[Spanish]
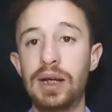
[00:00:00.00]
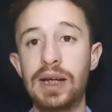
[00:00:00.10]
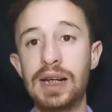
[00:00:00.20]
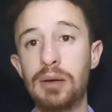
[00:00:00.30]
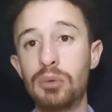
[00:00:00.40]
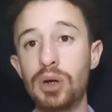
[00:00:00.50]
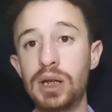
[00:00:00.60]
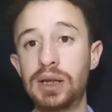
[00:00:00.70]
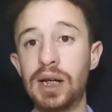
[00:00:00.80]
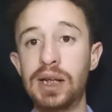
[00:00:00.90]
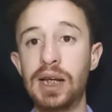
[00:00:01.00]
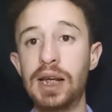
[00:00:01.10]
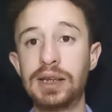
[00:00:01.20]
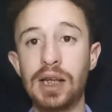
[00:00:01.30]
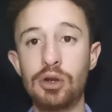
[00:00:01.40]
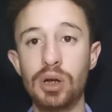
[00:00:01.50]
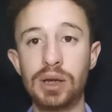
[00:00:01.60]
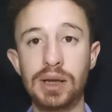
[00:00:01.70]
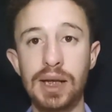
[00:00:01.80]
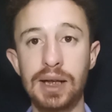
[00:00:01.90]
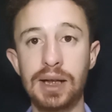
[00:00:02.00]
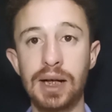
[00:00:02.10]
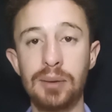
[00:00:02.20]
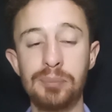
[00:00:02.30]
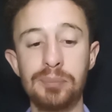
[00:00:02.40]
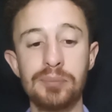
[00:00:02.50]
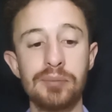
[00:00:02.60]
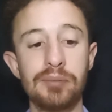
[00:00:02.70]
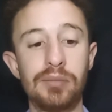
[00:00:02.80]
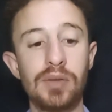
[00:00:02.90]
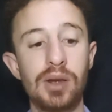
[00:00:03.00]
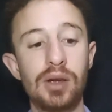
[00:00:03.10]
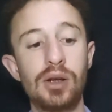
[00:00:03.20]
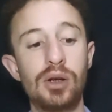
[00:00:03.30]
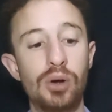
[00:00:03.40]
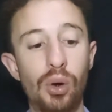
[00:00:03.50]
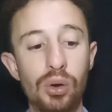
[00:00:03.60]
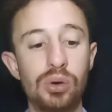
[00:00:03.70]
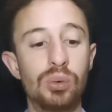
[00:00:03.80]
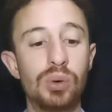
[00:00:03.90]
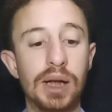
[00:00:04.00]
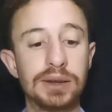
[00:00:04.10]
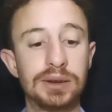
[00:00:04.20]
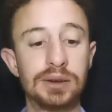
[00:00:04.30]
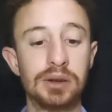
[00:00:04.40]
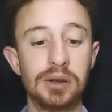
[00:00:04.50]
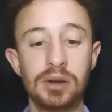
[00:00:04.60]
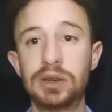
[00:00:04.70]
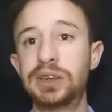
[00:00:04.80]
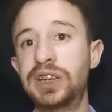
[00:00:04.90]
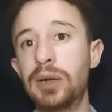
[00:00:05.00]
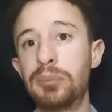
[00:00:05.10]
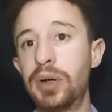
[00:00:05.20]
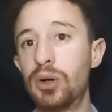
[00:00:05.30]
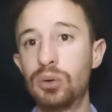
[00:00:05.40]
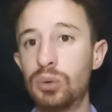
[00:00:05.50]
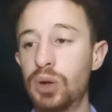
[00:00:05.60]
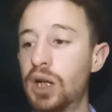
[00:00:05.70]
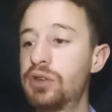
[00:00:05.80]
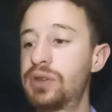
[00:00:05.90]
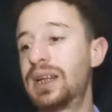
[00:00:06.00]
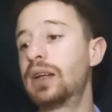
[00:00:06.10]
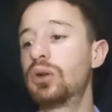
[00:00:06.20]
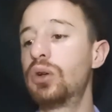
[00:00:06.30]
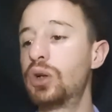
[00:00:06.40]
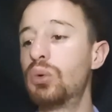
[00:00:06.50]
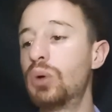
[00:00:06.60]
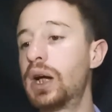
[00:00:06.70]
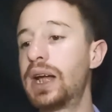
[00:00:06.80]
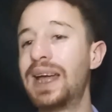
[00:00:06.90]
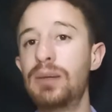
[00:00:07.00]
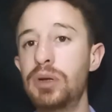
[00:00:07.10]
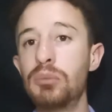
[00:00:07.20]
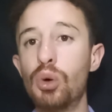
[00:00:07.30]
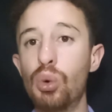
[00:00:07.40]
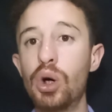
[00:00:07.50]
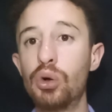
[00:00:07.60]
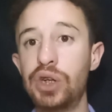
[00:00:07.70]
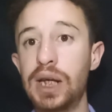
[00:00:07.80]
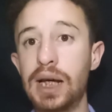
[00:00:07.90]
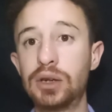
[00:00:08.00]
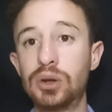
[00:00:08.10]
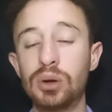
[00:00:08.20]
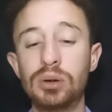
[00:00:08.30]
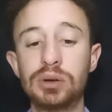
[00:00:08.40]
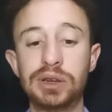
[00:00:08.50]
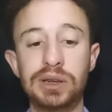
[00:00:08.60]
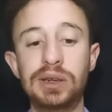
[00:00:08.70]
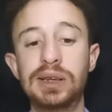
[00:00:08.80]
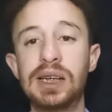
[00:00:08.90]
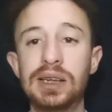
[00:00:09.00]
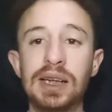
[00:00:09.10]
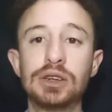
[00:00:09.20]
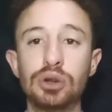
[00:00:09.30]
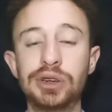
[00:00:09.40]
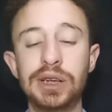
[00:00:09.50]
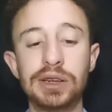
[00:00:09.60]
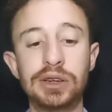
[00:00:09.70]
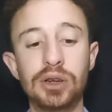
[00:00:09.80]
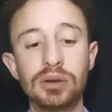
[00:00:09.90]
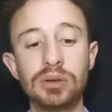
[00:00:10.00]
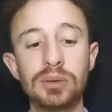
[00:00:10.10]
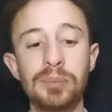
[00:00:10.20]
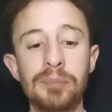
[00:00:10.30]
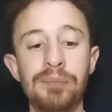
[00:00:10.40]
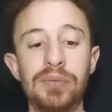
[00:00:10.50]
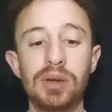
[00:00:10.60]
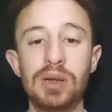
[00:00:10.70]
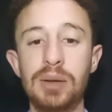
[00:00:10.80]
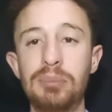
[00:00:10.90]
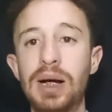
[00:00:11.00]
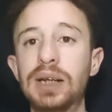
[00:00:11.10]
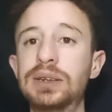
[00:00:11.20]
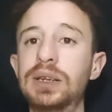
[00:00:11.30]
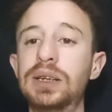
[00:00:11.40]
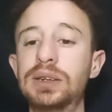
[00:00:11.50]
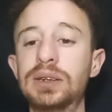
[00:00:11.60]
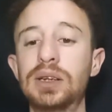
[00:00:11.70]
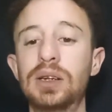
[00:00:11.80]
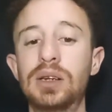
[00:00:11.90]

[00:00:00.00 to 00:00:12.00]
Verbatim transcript: en la vuelta en el Estadio Azteca, Honduras. Siempre Honduras trató de jugar el mismo juego directo, sin tanta asociación de pases,